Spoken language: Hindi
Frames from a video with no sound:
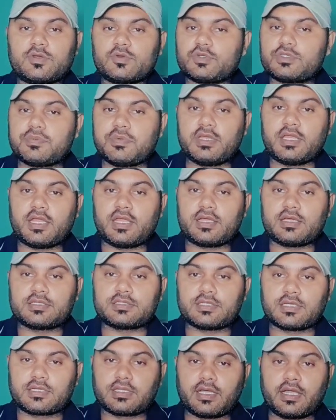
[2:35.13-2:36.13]
कुछ भी नहीं कर
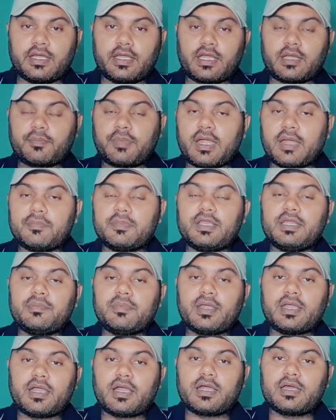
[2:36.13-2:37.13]
सकता एक फैमिली
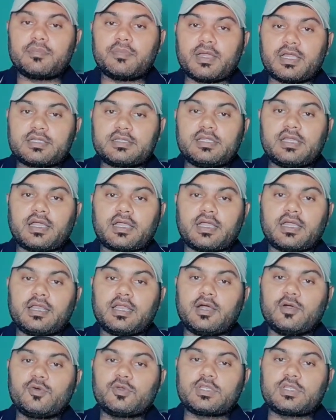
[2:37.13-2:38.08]
में अगर व्यक्ति अकेला